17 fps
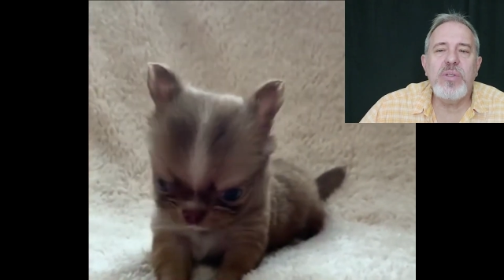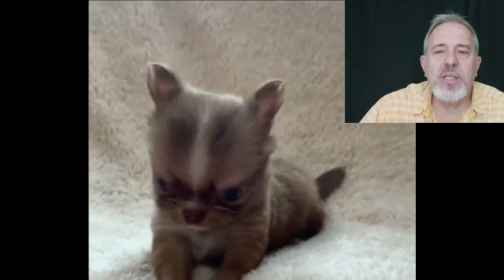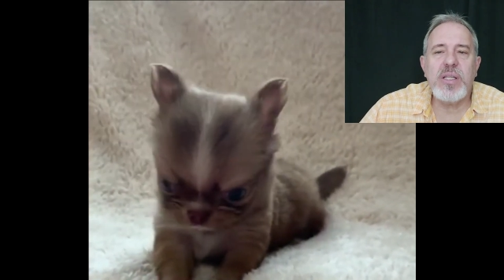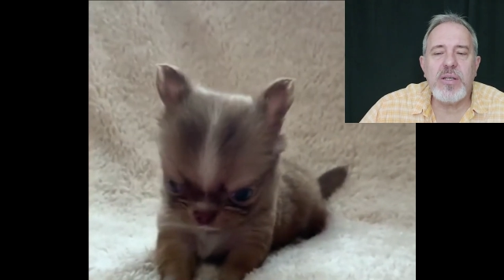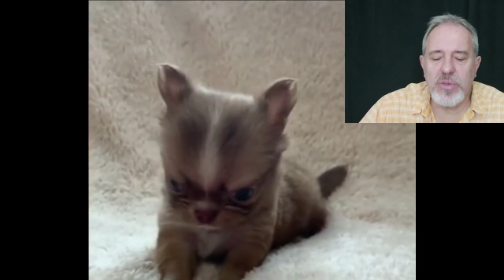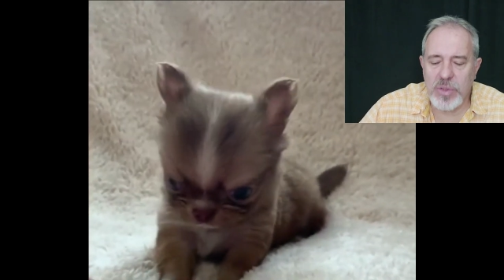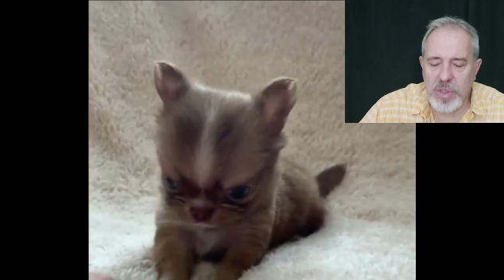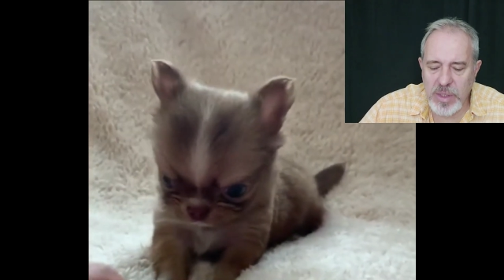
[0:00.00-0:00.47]
aux
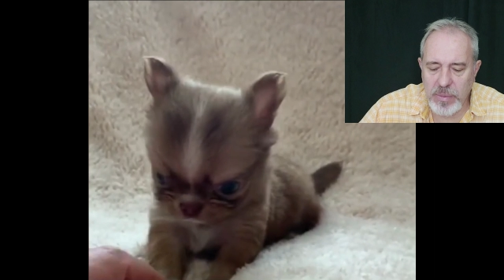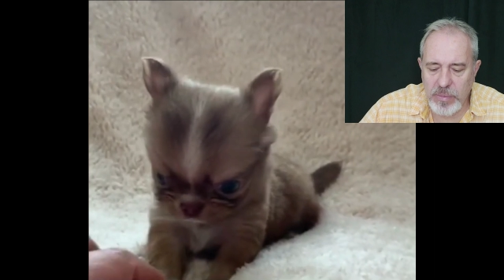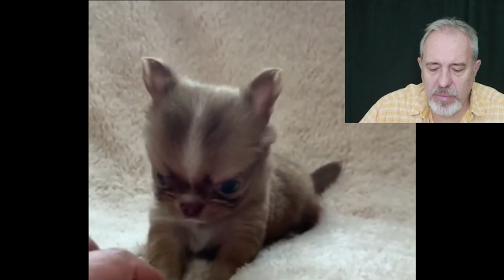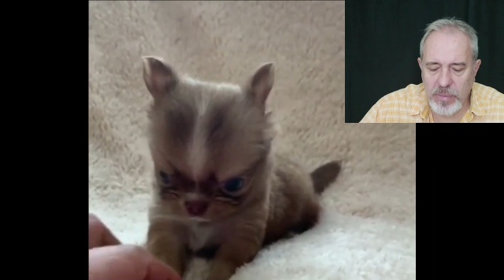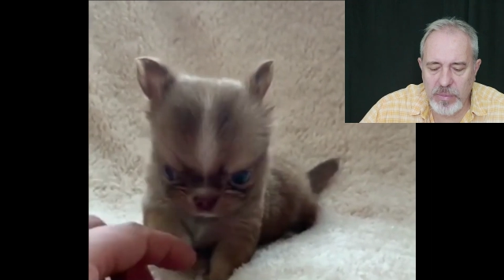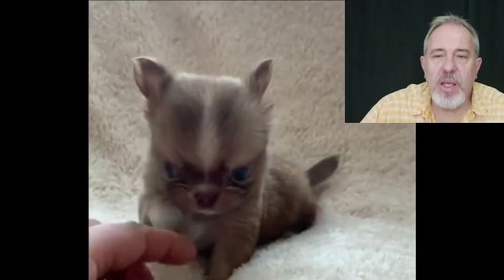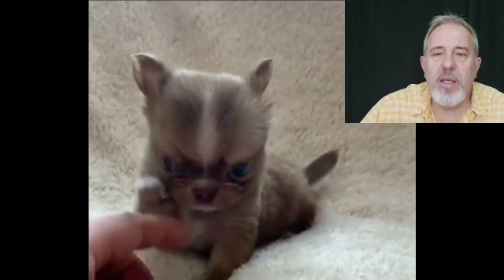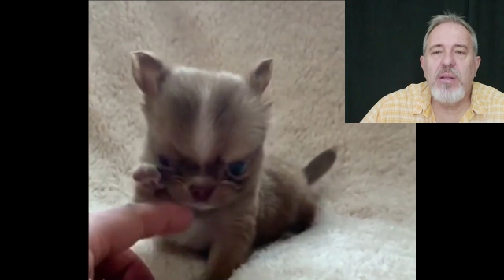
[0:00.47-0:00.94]

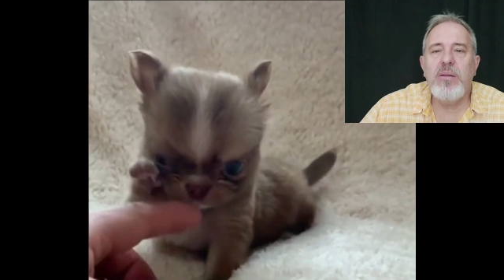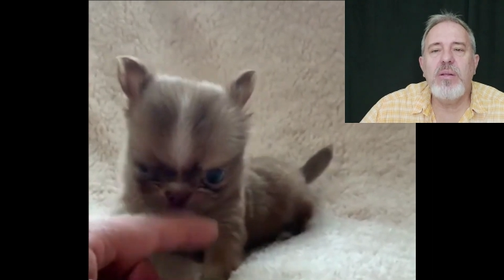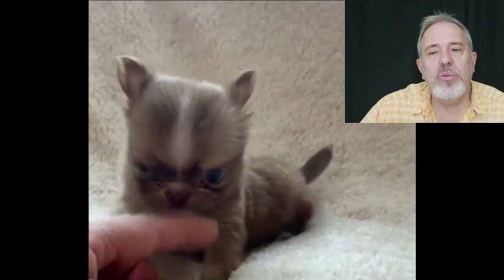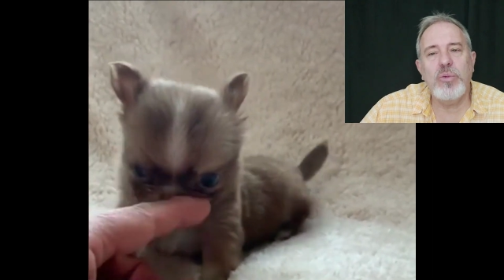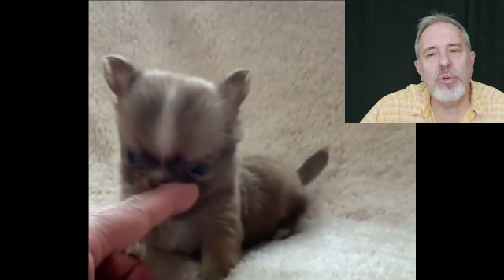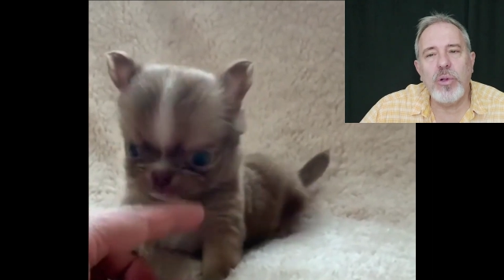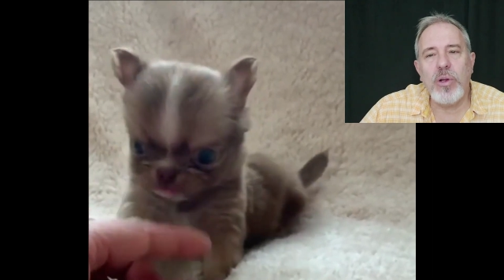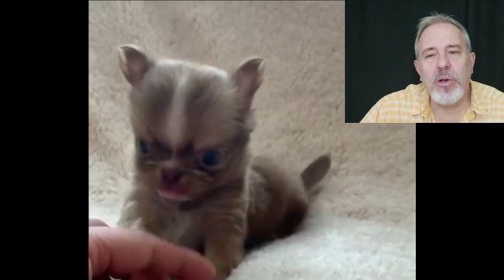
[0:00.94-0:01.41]
États-Unis et
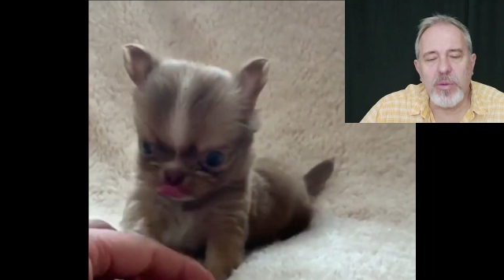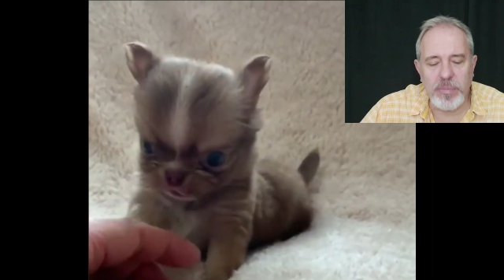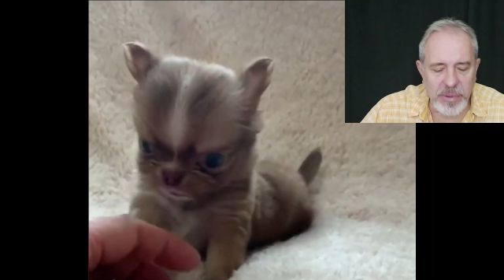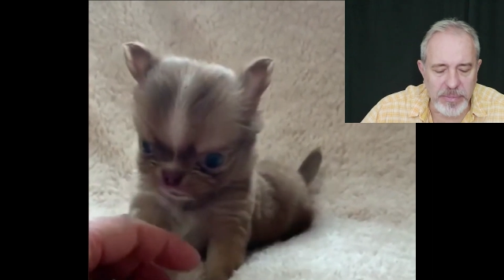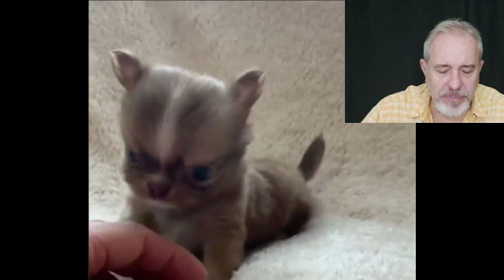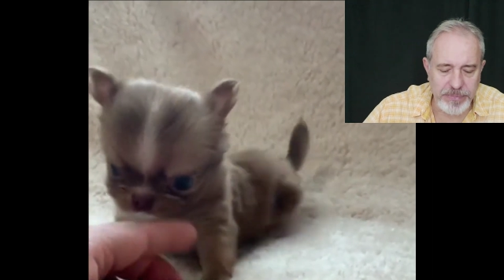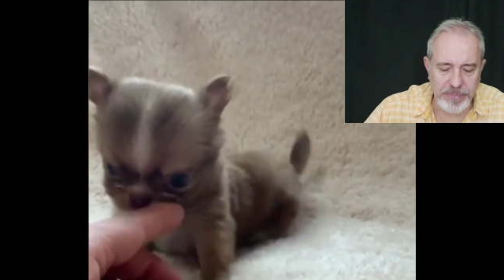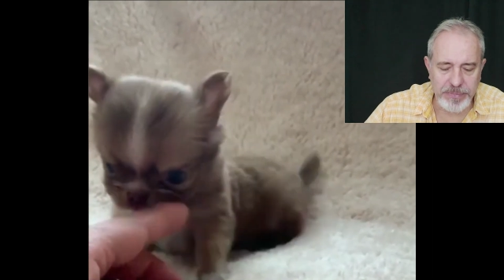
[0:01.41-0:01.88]
dans toute
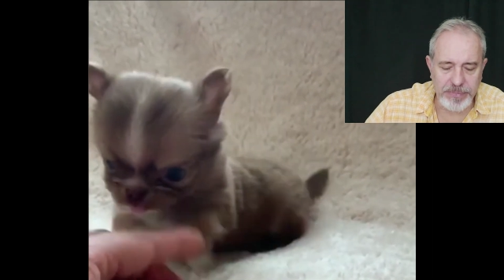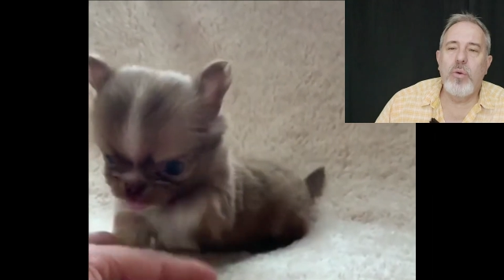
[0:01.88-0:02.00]
l'Europe.